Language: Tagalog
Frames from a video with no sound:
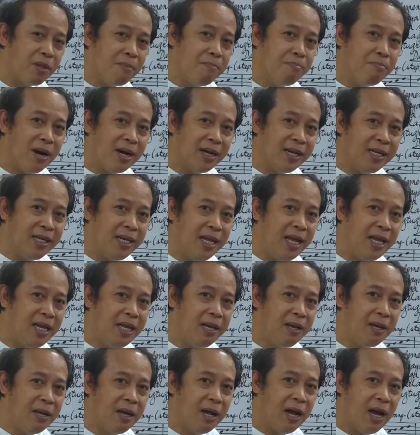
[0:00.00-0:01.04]

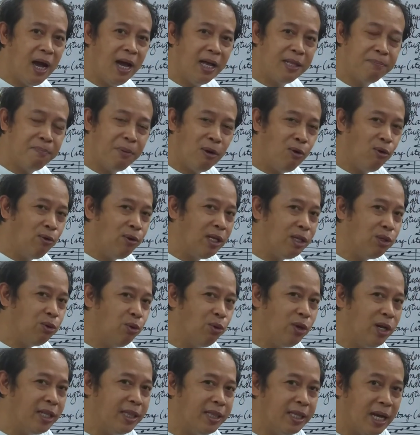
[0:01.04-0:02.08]
makinig at
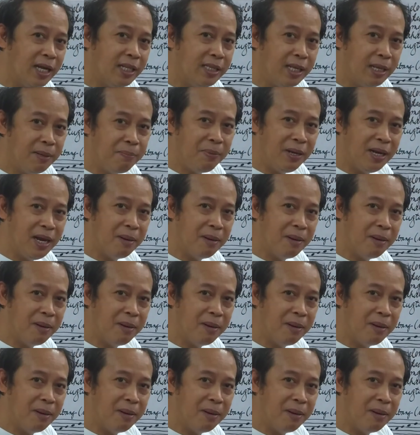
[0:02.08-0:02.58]
paulit-ulit nating